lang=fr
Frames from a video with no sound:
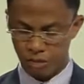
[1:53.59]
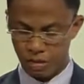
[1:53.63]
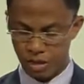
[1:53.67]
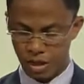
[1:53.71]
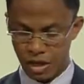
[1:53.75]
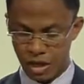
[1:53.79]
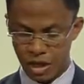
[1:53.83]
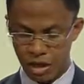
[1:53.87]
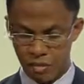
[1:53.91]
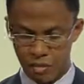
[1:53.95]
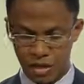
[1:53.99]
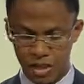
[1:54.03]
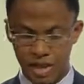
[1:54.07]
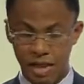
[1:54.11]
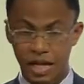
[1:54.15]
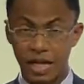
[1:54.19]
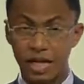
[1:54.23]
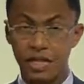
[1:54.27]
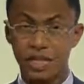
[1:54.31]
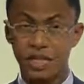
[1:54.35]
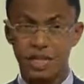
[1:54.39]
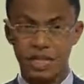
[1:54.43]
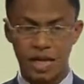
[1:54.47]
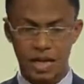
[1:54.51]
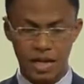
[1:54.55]

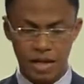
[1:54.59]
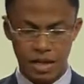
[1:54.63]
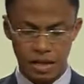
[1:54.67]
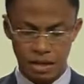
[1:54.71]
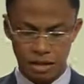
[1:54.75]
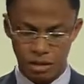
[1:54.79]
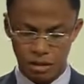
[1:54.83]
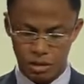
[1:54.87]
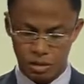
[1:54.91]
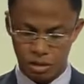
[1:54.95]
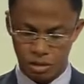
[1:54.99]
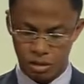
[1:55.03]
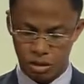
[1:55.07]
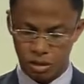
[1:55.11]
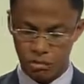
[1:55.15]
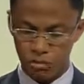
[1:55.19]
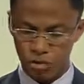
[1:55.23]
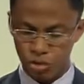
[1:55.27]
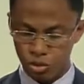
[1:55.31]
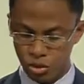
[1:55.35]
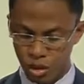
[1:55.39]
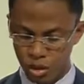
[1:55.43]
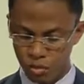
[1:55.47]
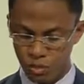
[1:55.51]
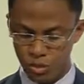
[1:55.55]
Madagascar, comme tous
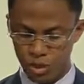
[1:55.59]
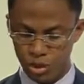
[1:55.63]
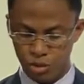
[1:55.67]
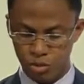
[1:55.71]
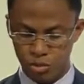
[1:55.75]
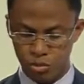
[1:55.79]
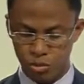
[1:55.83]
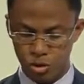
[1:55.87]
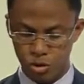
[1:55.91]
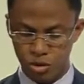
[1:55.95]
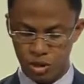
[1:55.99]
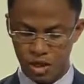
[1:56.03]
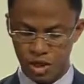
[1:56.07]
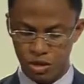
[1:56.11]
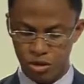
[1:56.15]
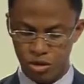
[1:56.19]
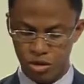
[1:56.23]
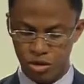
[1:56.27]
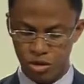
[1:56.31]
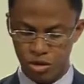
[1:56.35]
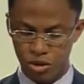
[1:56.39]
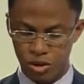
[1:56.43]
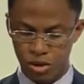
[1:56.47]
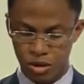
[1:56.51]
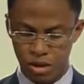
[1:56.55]
les pays du monde d'ailleurs,
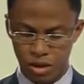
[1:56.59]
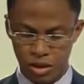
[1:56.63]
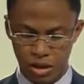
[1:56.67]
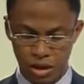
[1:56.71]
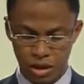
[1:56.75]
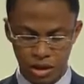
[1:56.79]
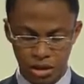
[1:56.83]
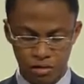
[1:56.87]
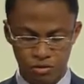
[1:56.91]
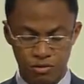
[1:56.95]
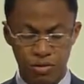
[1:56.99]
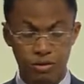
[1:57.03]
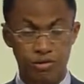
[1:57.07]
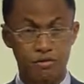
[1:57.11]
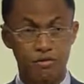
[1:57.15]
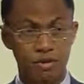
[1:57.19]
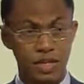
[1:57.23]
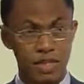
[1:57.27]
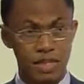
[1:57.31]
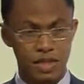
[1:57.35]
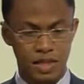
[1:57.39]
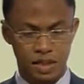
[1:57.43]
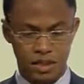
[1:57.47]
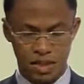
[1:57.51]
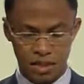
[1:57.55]
fait face à
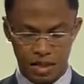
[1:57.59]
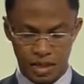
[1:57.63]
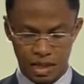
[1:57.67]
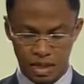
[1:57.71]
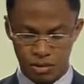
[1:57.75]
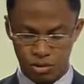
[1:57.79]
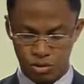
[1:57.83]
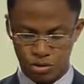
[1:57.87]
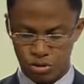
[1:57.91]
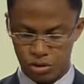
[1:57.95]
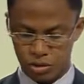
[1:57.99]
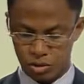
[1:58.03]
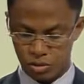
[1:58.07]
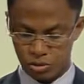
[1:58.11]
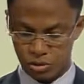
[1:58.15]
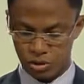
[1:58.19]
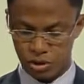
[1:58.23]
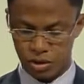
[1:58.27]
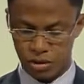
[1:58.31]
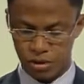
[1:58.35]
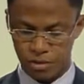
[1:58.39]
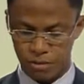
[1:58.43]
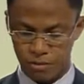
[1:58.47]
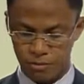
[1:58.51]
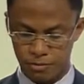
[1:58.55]
des cas d'urgence.
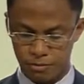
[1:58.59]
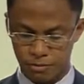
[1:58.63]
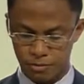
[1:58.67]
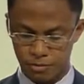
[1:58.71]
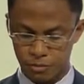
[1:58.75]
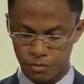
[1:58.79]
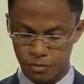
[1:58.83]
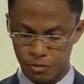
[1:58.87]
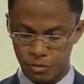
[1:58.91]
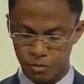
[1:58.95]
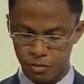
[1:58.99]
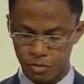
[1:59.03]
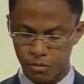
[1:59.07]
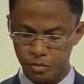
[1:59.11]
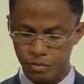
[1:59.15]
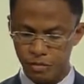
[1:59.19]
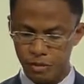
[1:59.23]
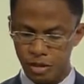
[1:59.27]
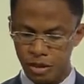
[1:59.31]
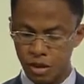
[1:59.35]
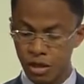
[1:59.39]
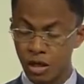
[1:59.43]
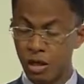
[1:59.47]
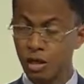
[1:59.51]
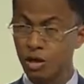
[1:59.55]

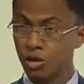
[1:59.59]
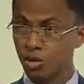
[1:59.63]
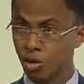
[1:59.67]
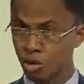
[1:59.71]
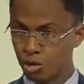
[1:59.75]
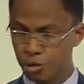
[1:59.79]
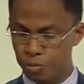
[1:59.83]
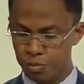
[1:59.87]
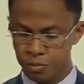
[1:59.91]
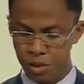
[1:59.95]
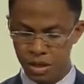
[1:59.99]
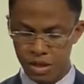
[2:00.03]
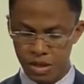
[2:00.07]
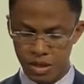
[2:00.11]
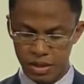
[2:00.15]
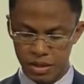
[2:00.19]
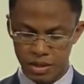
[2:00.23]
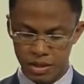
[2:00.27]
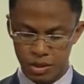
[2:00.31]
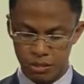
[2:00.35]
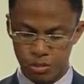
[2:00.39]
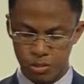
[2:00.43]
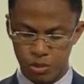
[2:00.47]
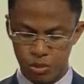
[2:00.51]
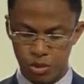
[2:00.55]
Notre pays et sa
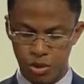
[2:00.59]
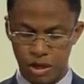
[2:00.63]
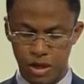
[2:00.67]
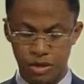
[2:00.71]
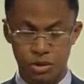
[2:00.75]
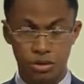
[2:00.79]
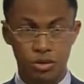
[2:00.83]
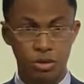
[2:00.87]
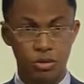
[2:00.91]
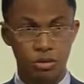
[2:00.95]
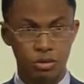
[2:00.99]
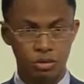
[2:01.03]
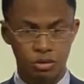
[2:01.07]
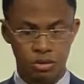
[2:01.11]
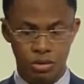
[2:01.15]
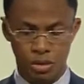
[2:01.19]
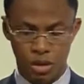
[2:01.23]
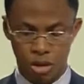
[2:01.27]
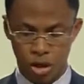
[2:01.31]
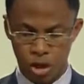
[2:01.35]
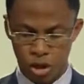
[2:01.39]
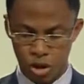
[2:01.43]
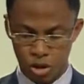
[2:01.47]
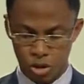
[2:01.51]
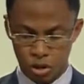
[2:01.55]
population
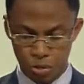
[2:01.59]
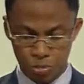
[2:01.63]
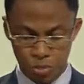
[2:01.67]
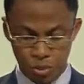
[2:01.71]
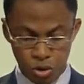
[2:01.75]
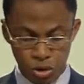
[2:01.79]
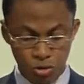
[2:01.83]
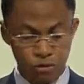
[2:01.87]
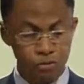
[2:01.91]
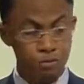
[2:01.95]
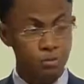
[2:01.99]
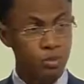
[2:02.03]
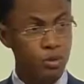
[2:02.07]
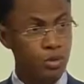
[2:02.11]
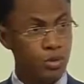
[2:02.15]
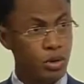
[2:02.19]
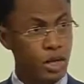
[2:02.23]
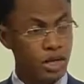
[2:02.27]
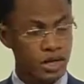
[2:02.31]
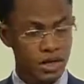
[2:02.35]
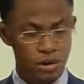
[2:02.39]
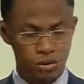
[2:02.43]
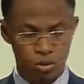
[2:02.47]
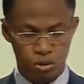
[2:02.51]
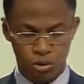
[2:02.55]
ne peuvent plus aller
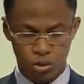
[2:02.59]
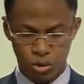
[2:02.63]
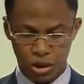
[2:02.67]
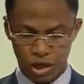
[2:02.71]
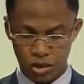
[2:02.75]
au-delà de